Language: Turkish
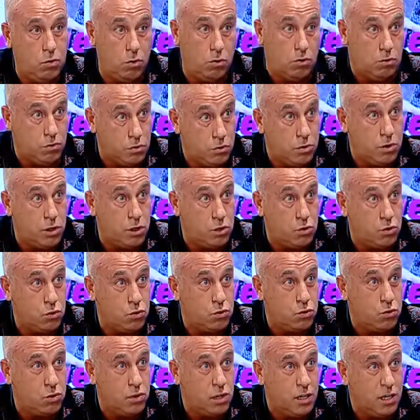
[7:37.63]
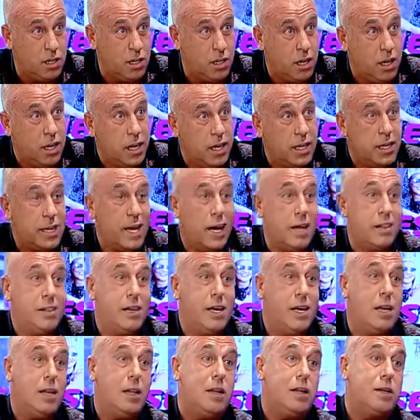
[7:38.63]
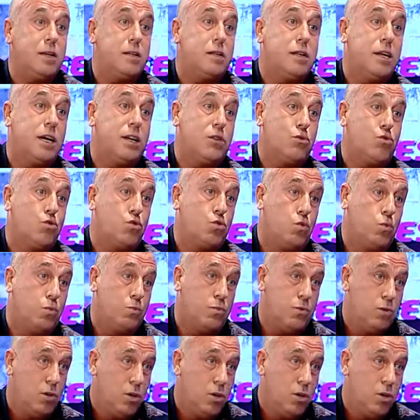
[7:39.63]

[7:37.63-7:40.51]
olsun diye çocukları kendi ellerinden tutup